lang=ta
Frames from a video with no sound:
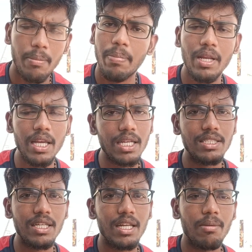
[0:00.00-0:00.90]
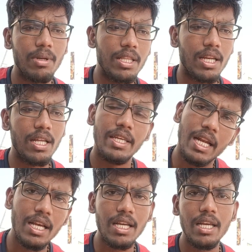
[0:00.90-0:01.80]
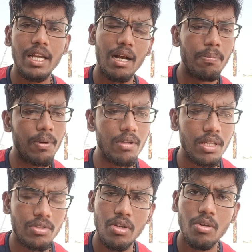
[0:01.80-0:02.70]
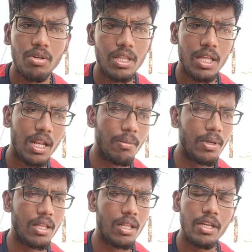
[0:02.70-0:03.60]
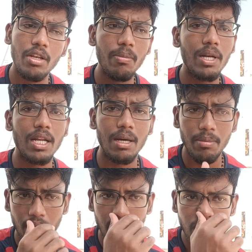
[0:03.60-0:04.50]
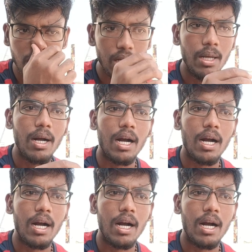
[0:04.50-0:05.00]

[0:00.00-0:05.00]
இப்போ இருக்க யங்ஸ்டருக்கு எப்படின்னு தெரில எனக்கு எங்கள் அப்பா வந்து சொல்லிக் கொடுத்தது எல்லாமே இதுதான் இன்னுமே எனக்கு ஞாபகம் இருக்குது